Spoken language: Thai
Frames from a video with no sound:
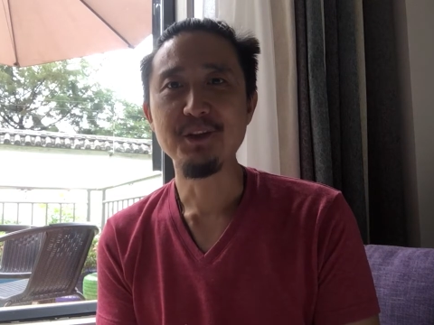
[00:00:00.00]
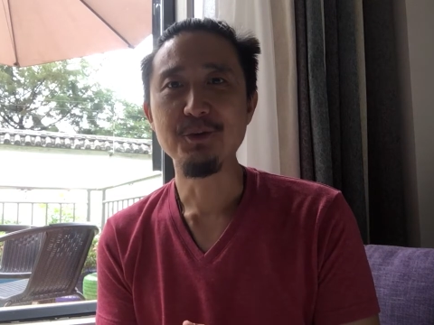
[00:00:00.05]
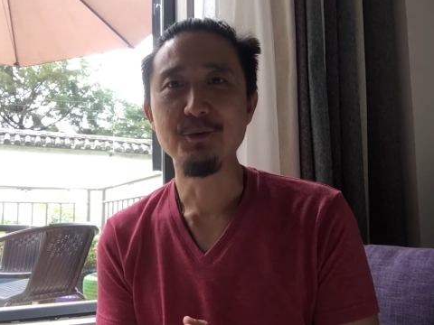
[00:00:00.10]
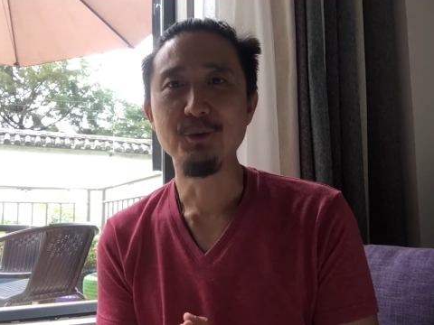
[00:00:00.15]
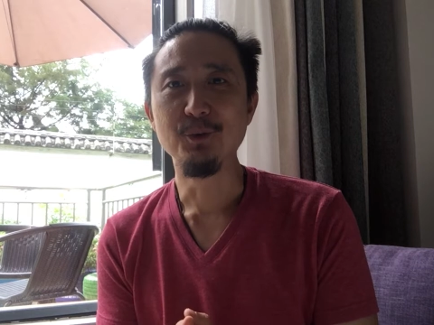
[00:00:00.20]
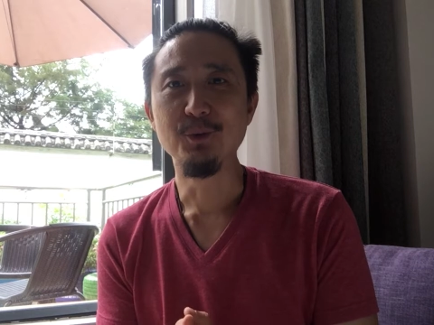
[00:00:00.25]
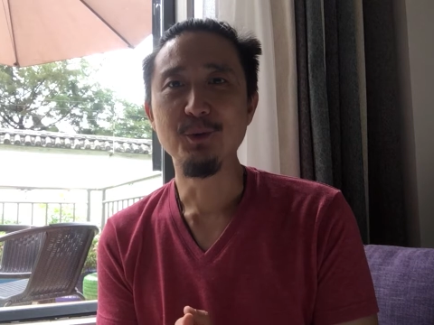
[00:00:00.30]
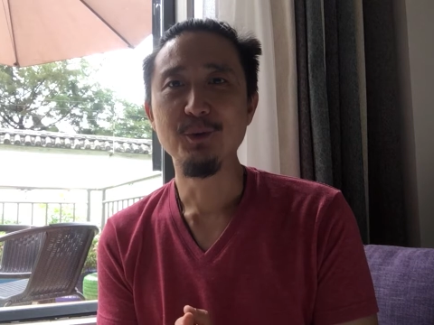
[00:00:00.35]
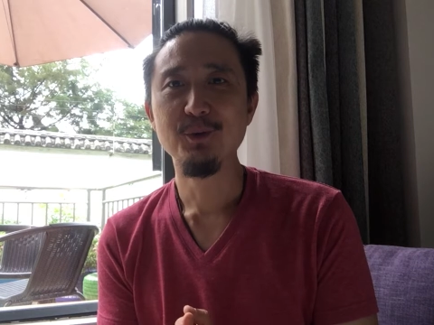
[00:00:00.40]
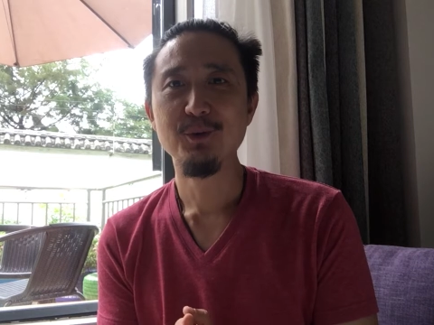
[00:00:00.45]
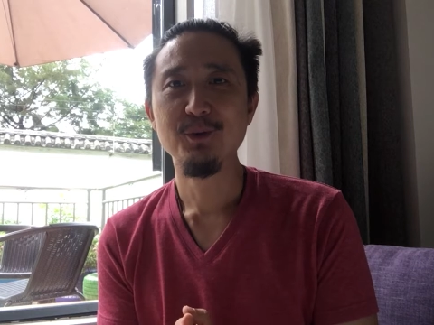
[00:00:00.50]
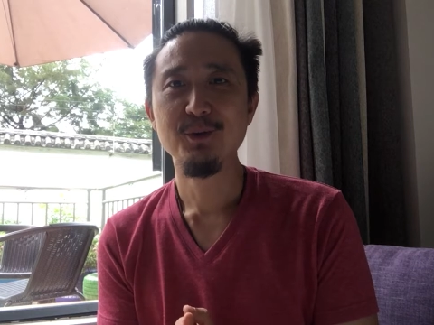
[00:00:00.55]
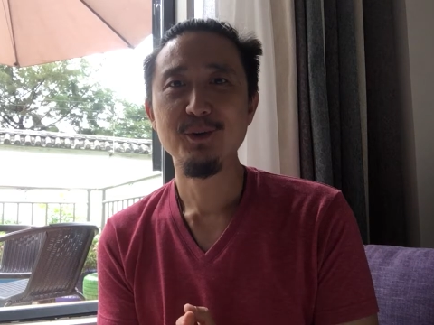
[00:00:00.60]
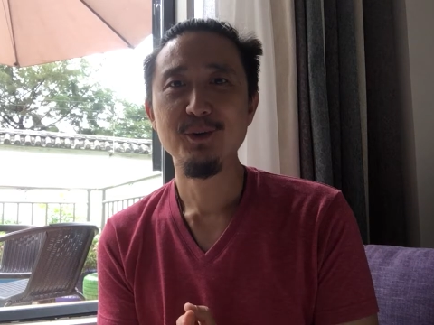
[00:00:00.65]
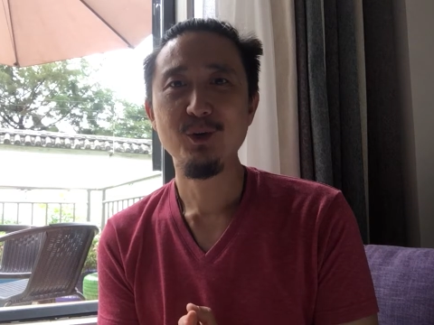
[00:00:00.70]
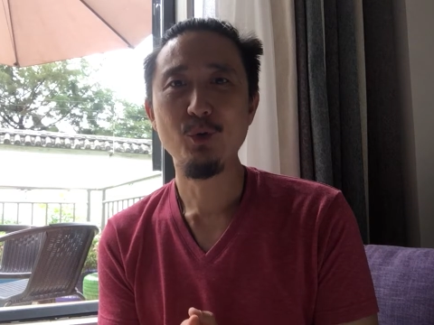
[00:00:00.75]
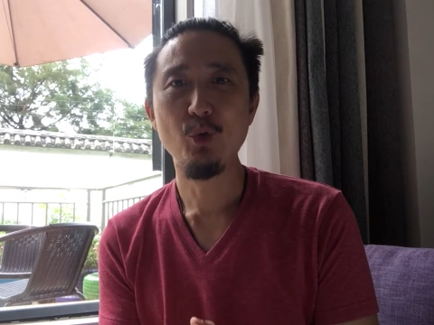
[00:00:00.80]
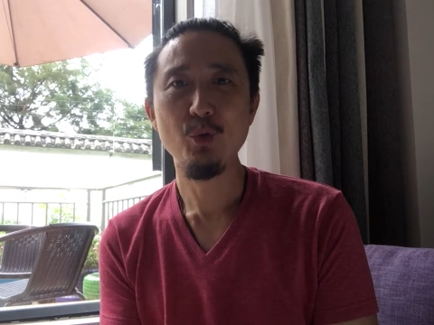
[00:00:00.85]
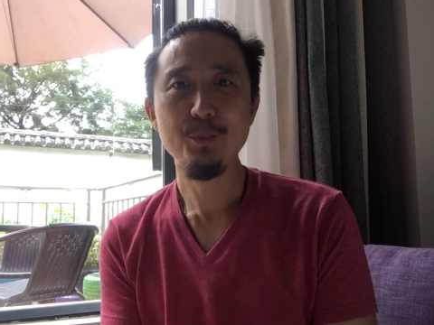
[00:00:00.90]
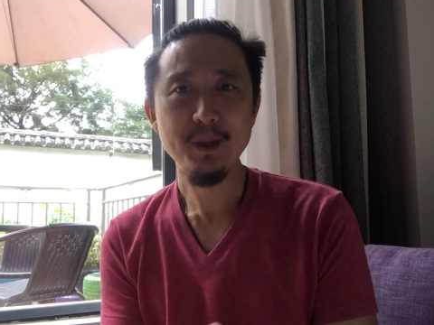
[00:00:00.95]
อยู่
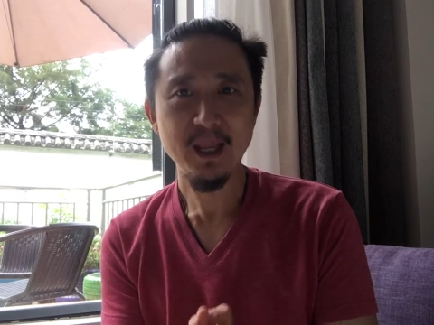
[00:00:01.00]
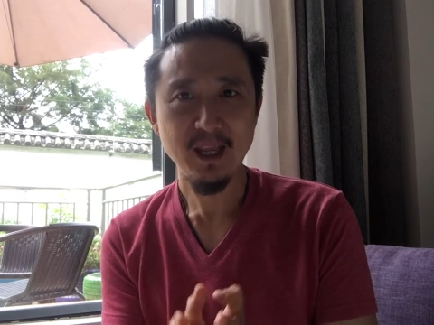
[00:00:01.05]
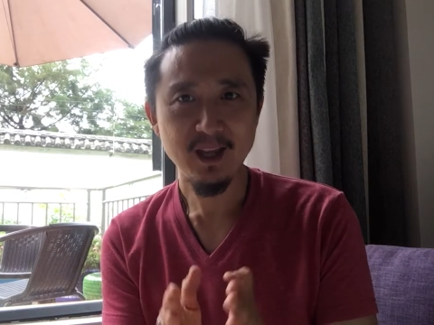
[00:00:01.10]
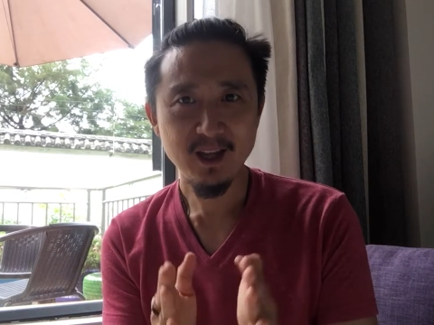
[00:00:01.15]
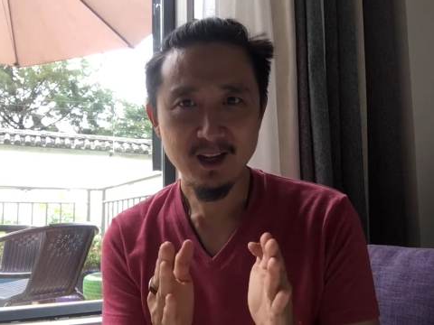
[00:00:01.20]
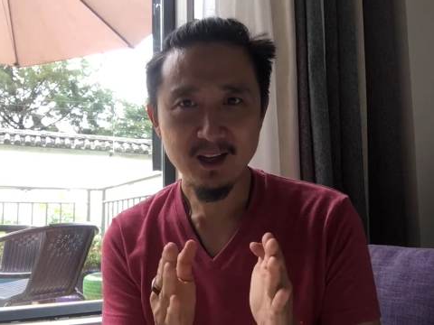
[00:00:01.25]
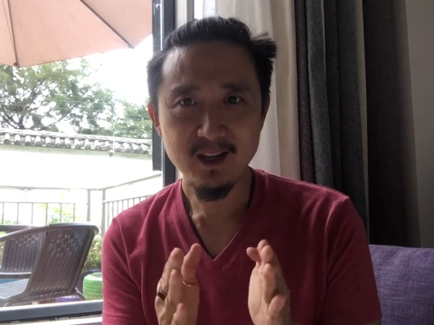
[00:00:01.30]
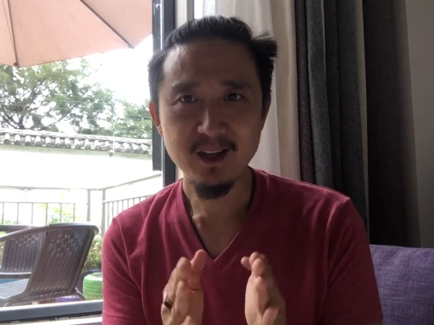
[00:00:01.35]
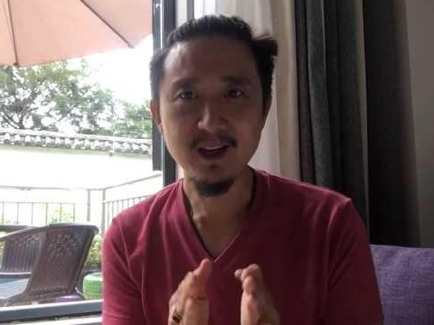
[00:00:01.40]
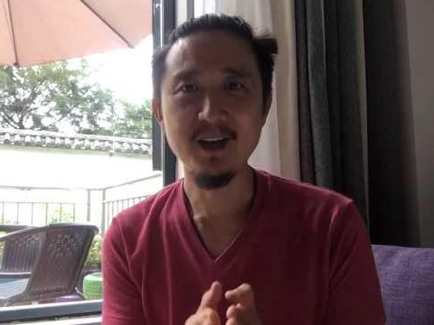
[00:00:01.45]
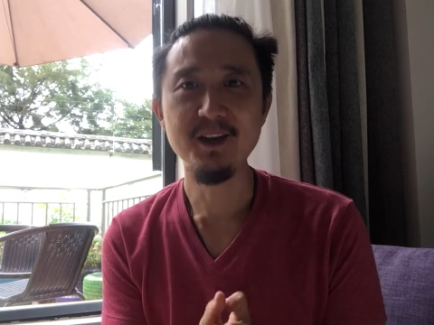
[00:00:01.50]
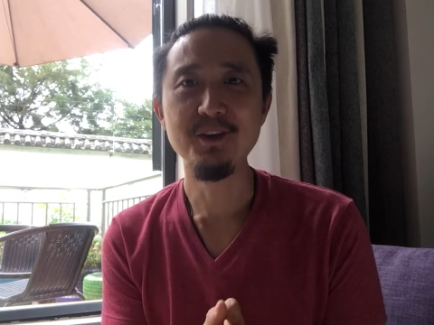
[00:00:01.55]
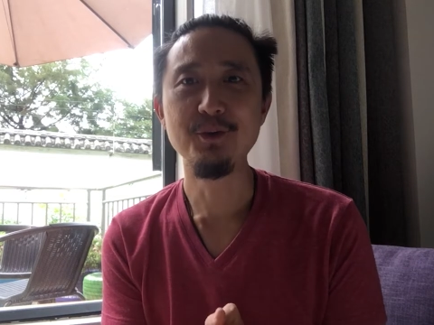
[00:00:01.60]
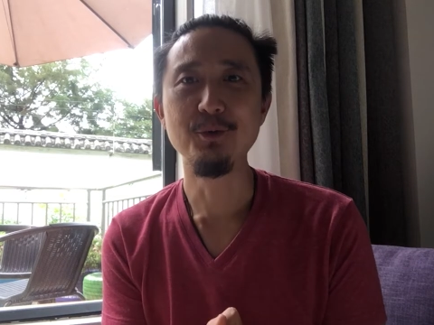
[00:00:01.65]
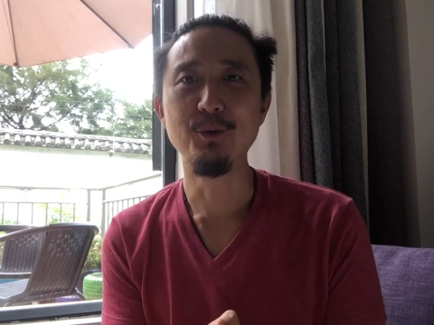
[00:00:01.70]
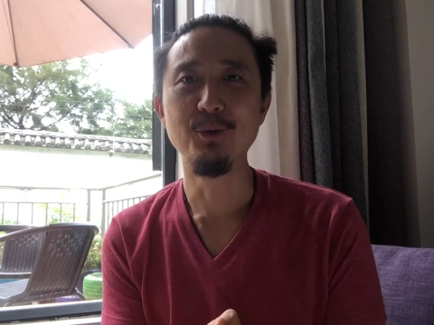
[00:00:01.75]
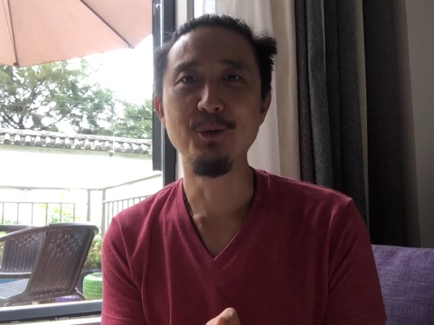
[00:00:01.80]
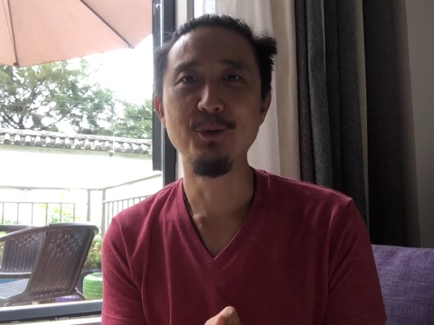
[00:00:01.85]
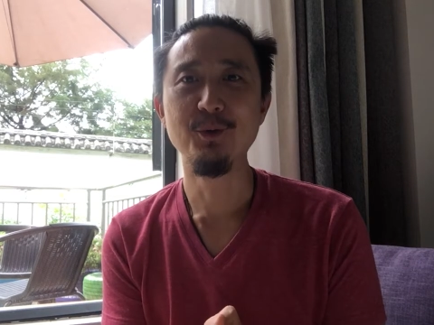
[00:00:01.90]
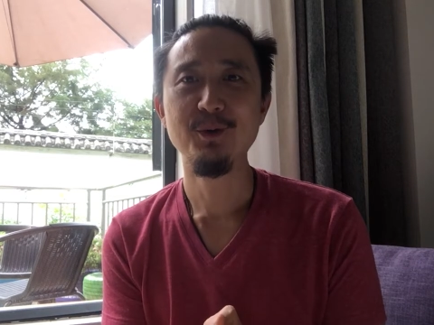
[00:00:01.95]
คุณมีเงินเดือนอยู่